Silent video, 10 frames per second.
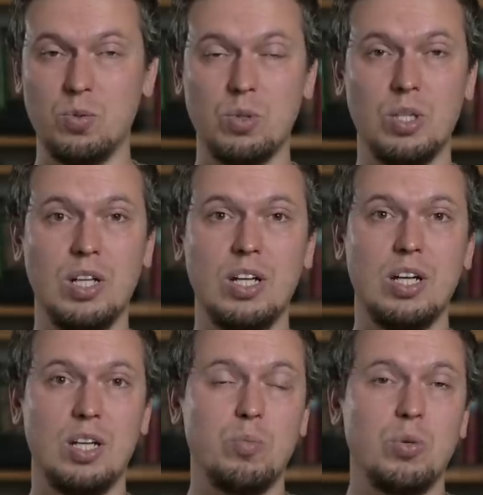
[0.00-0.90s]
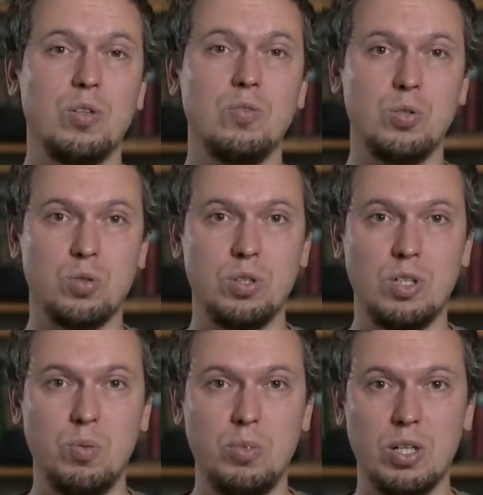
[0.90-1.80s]
Но это была
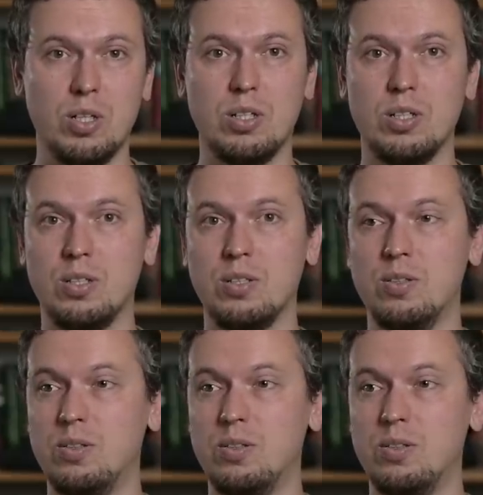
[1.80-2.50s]
вынужденная мера,